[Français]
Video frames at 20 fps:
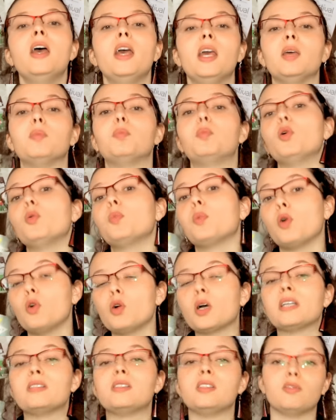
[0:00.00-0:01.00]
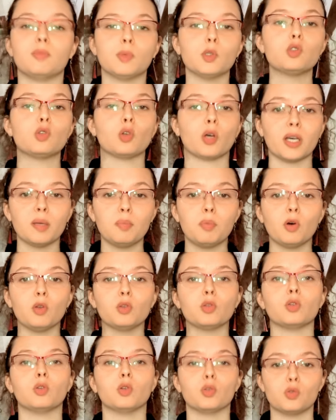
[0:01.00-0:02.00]
et peut progressivement se
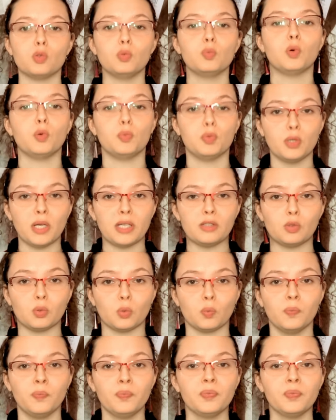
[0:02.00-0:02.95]
répandre dans une population.